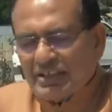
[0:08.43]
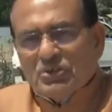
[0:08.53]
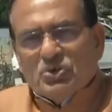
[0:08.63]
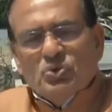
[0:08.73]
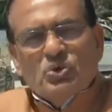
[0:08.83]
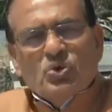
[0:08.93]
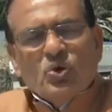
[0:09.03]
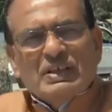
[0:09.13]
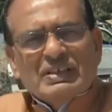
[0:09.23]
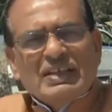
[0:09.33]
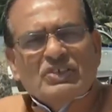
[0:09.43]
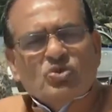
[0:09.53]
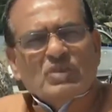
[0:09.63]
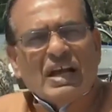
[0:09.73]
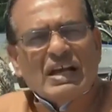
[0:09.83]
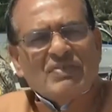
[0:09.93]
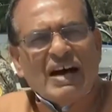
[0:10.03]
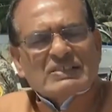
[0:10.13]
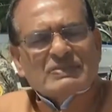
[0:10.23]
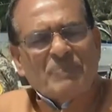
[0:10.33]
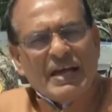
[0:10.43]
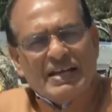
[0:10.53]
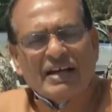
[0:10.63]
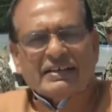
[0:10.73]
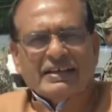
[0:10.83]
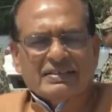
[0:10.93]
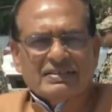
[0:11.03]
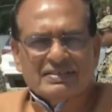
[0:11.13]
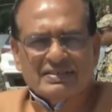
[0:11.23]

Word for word: कि झूठ को कितने सुंदर लिबास पहना कर